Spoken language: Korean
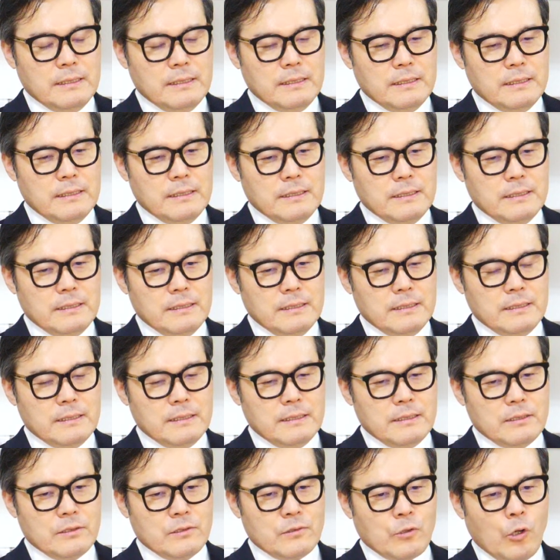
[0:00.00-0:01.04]
에,
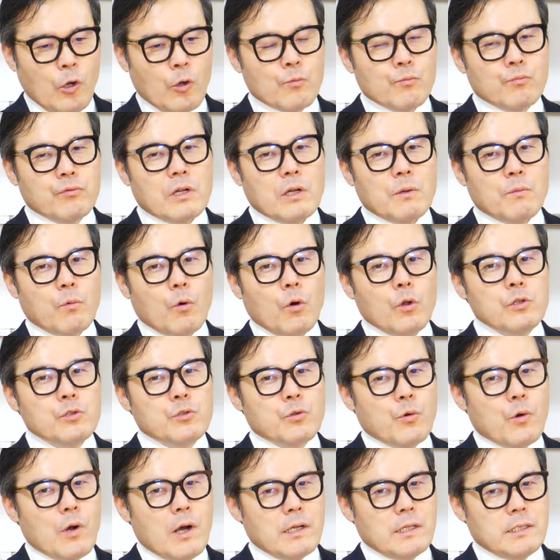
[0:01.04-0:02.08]
정부가 뭘
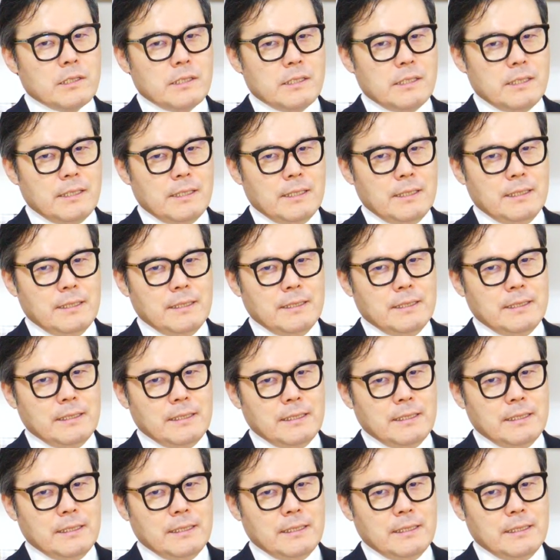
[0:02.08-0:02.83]
좋아하는지